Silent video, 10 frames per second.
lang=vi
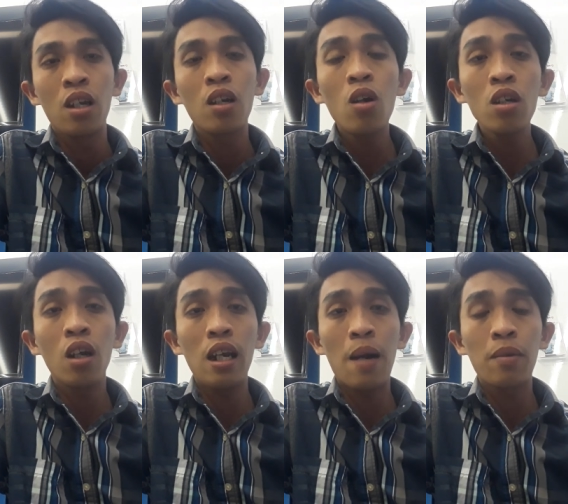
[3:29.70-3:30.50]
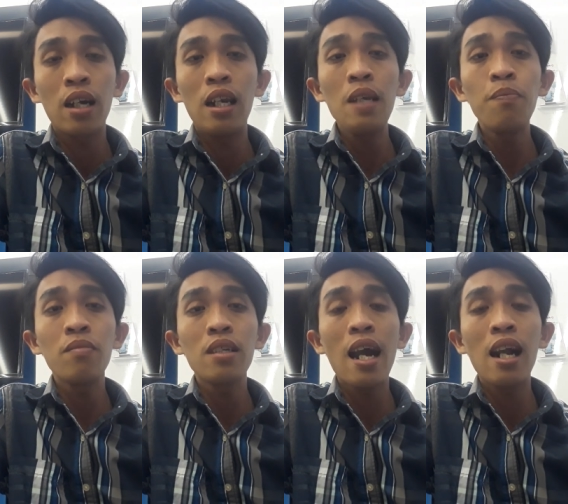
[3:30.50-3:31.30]
có người làm clip
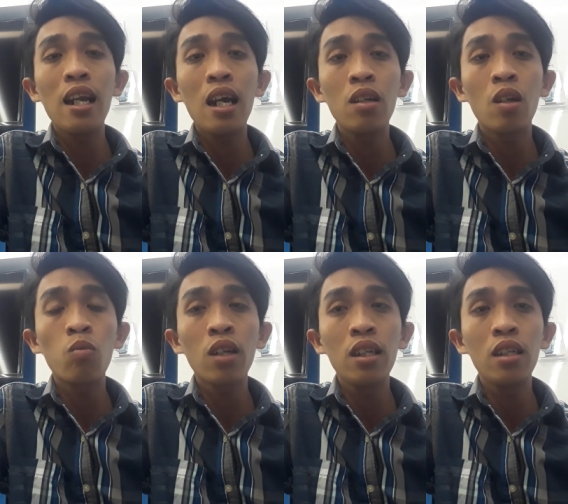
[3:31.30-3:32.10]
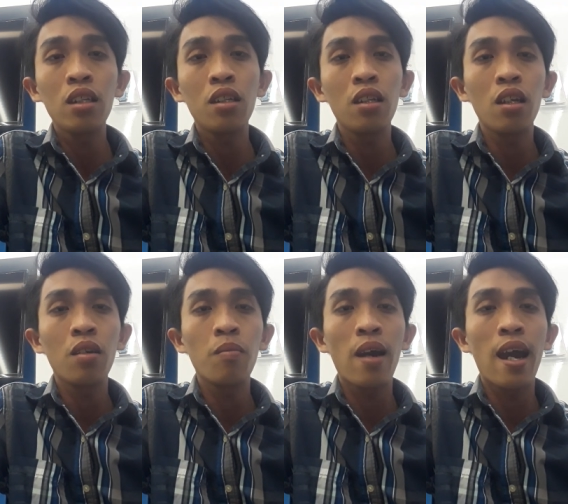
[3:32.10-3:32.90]
đăng lên thông tin
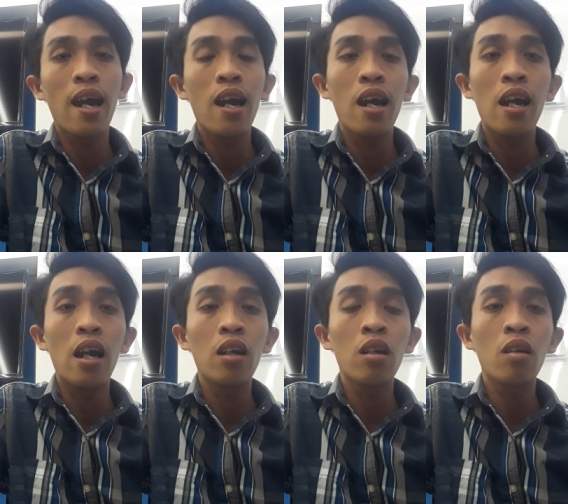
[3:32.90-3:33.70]
mà